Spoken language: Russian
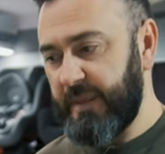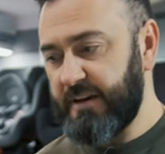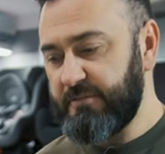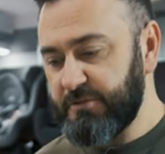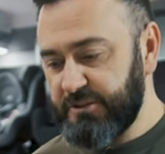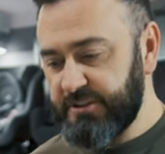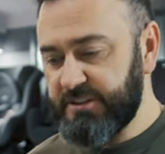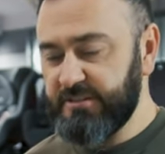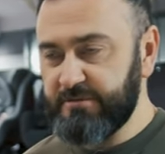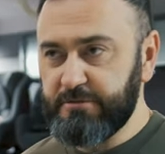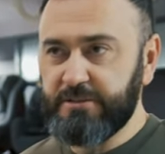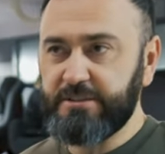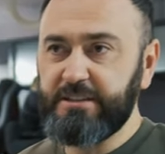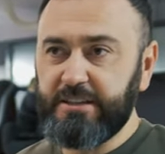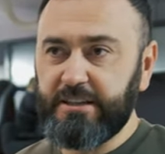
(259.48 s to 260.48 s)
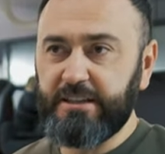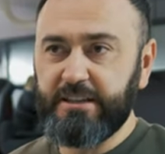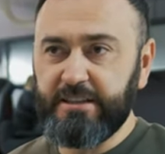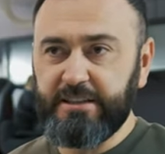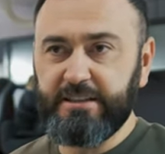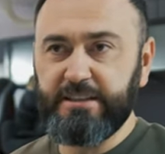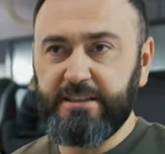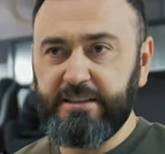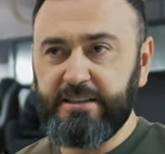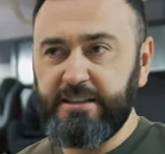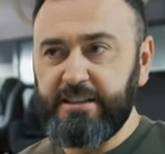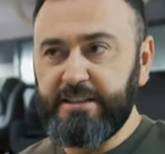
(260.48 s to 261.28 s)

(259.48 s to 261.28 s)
вот это вот их э,